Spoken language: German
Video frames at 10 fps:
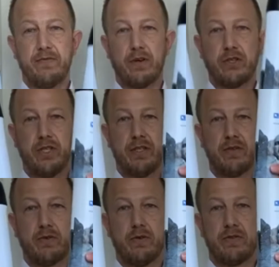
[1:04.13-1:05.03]
verschiedenen
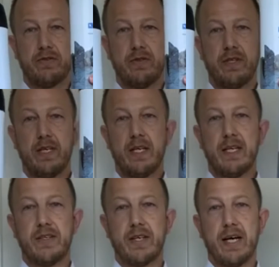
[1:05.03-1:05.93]
Größen.
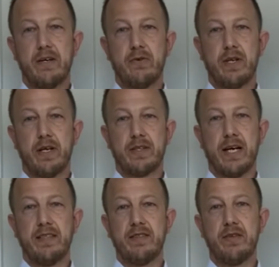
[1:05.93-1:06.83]

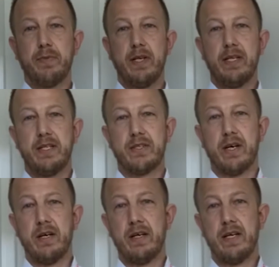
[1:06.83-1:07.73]
330
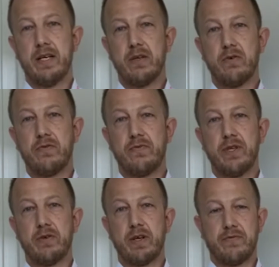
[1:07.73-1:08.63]
Milliliter und
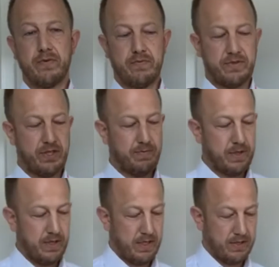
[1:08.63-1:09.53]
450
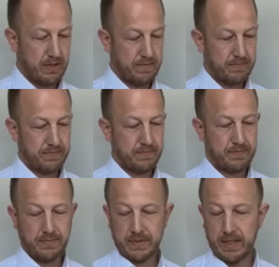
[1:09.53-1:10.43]
Milliliter.
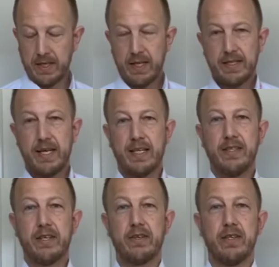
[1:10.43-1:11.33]
Der
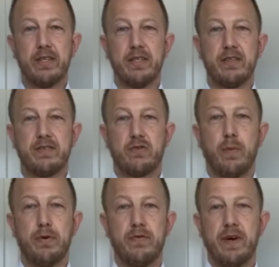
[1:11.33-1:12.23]
Artikel ist
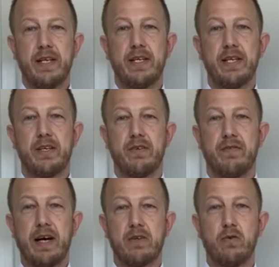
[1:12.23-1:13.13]
doppelwandig
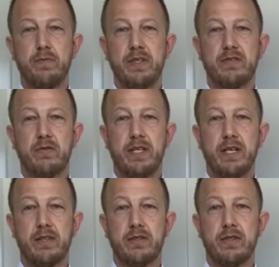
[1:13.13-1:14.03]

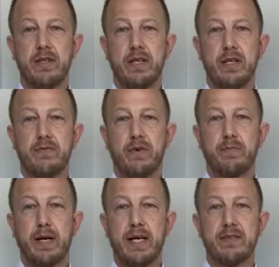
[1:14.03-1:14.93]
vakuumisoliert, von
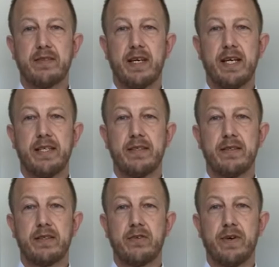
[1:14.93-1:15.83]
beiden
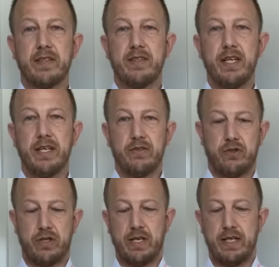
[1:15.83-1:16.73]
Seiten quasi
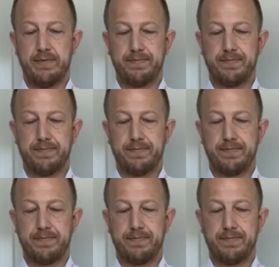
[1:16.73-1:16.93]
Edelstahl.